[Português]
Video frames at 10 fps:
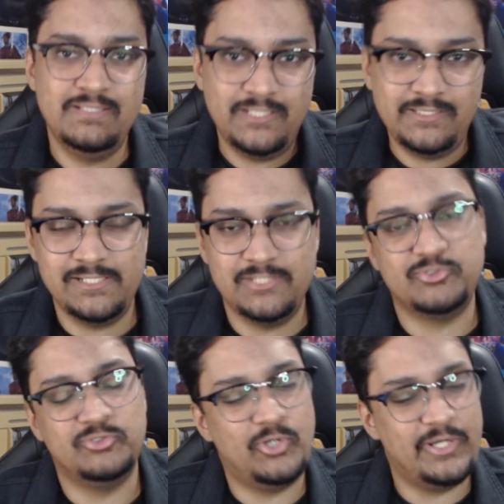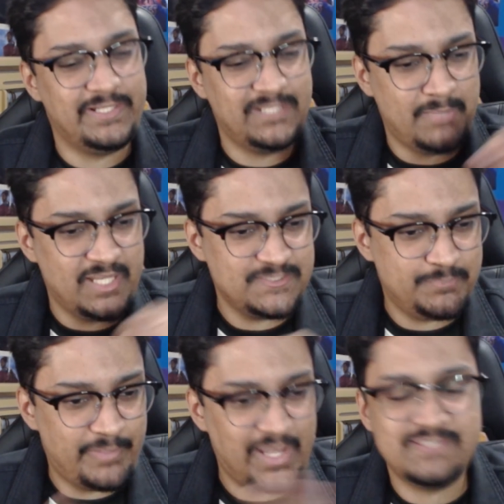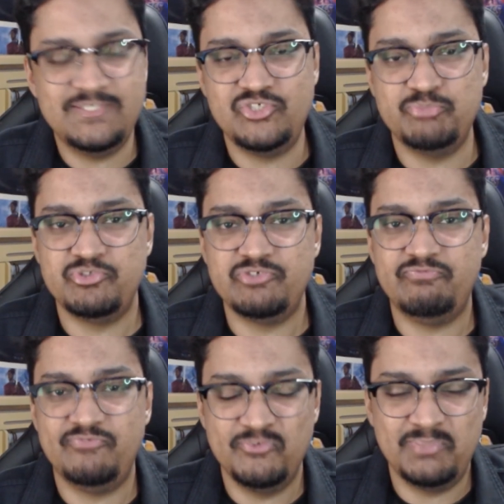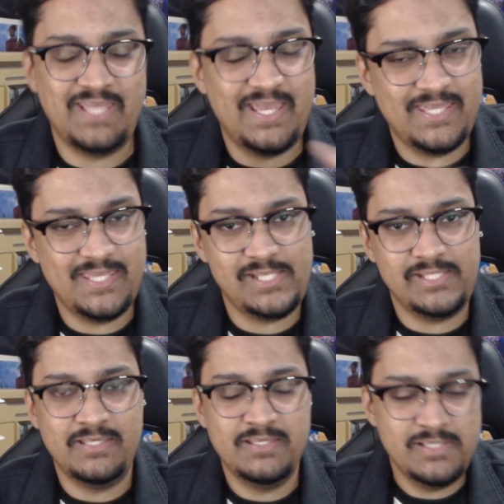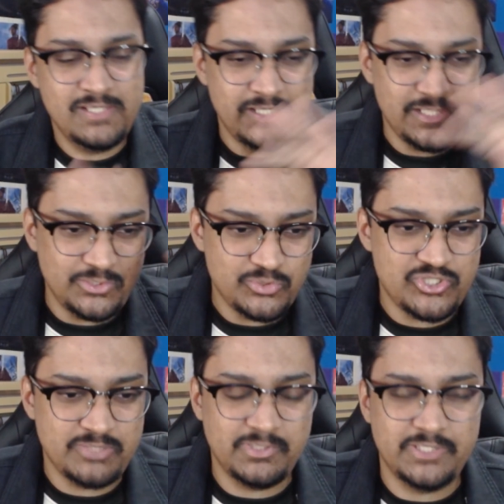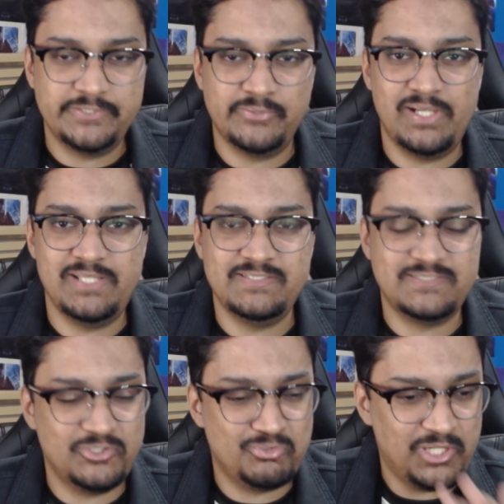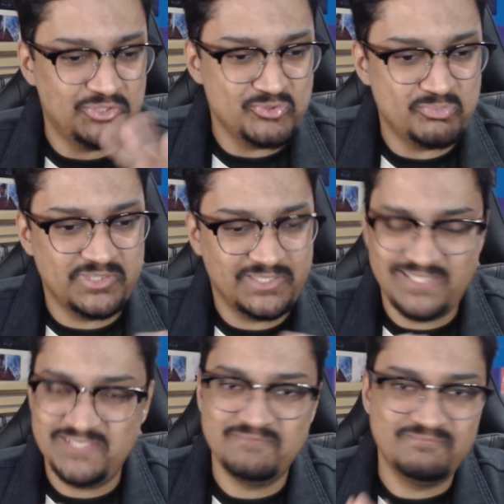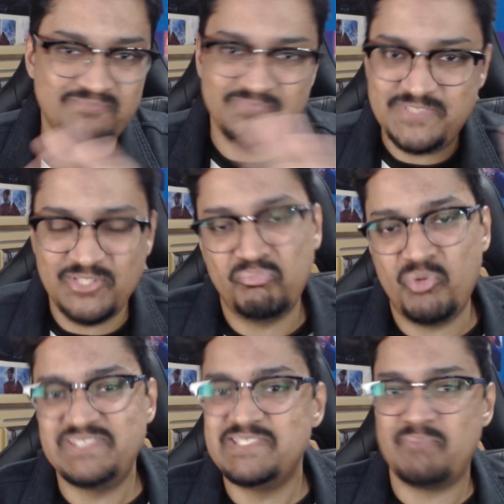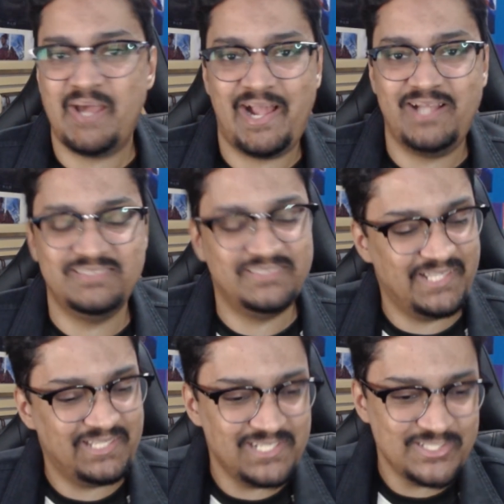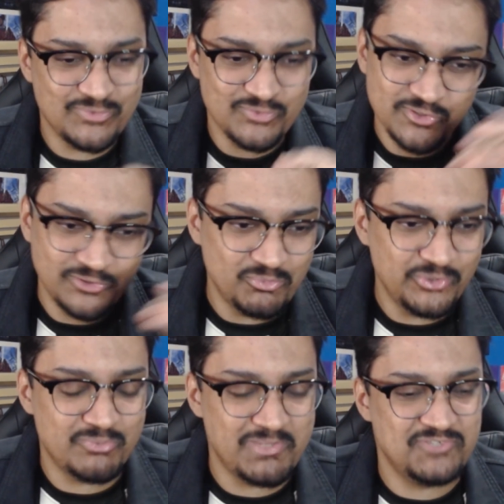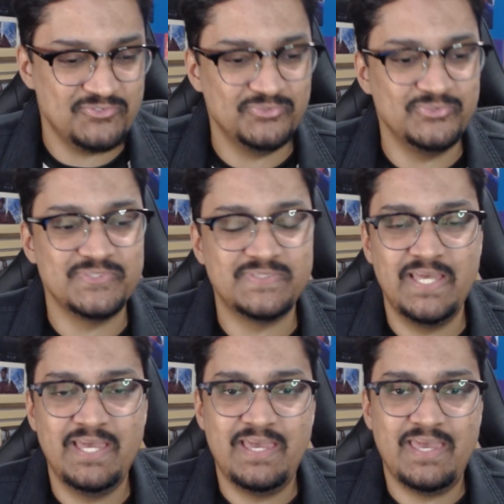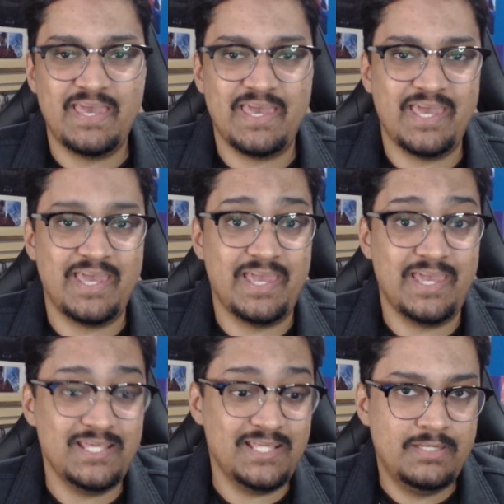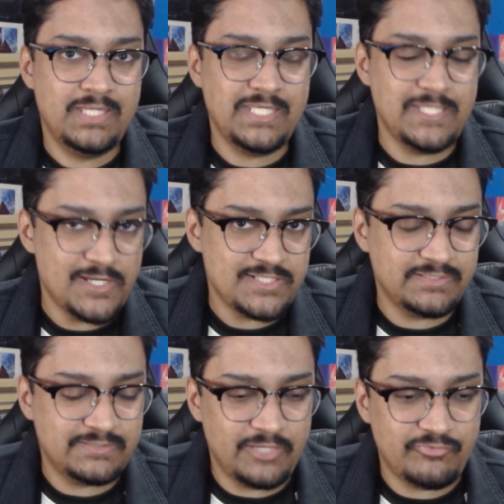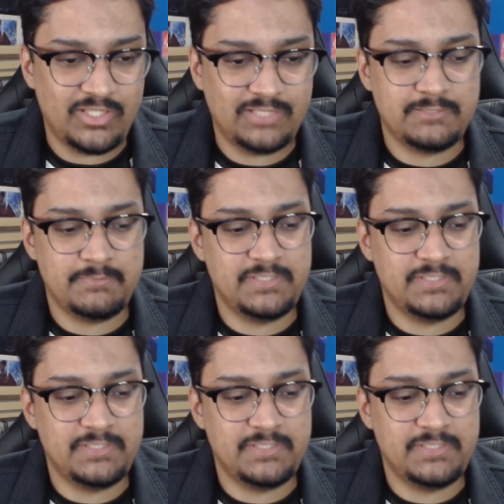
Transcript: trilha sonora, ainda mais pra esse tipo de filme, né? Ele e o Tim Burton ali são uma dupla que você não pode separar, né? Que eles funcionam muito bem juntos. É, e eu acho que tem que falar também,